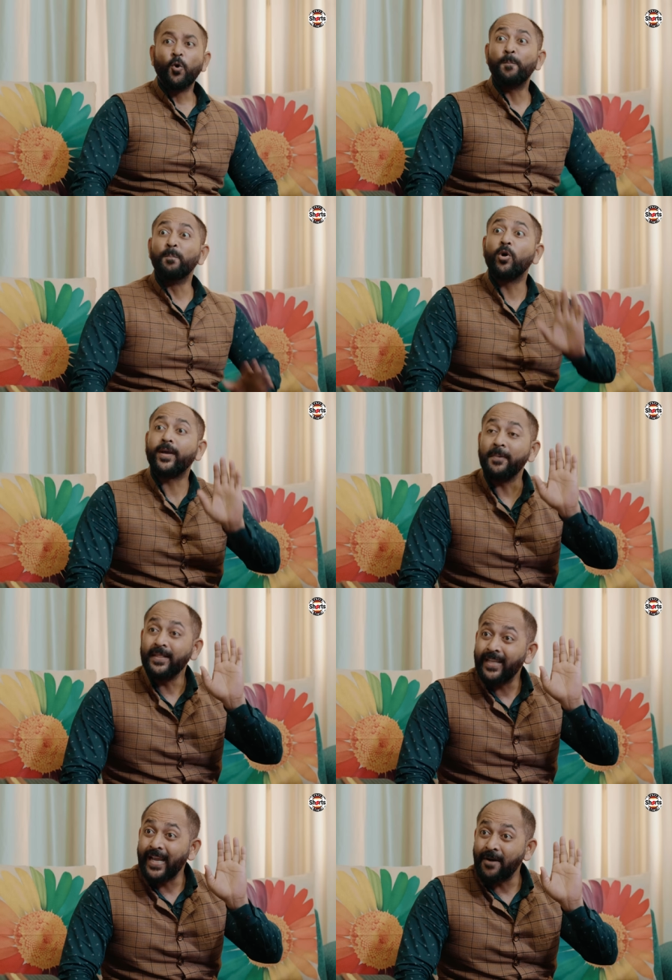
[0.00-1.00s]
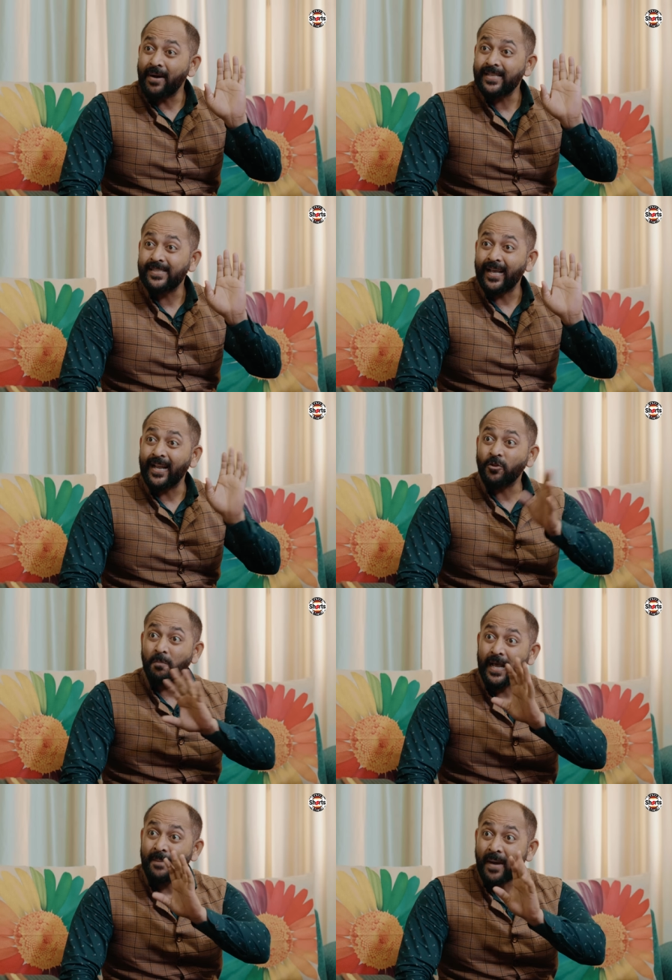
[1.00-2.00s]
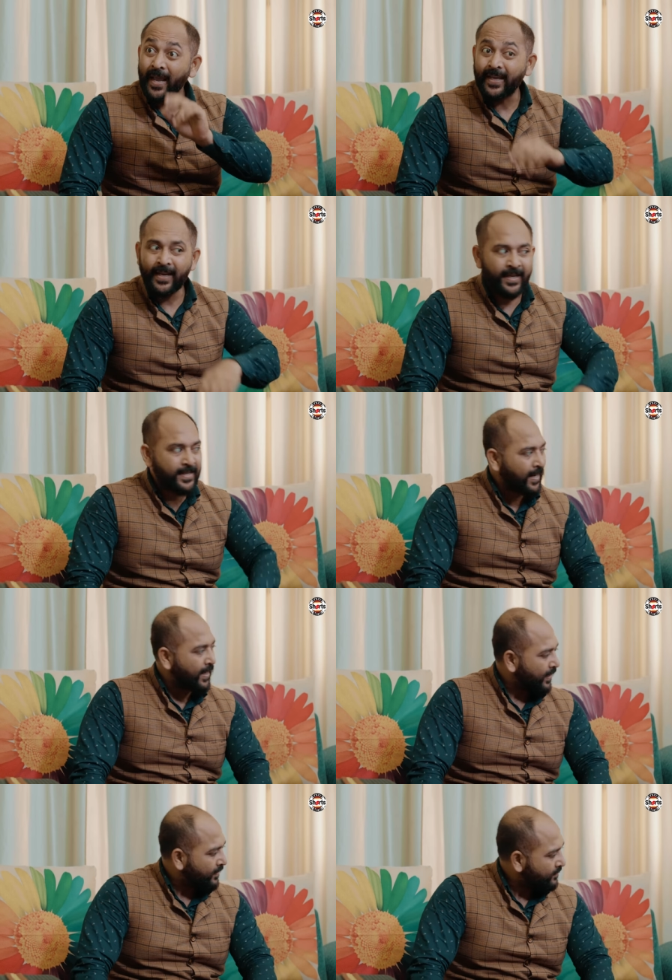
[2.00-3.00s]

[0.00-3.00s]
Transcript: उप मुख्यमंत्री आवास जाना है तुम्हारे मायके नहीं जाना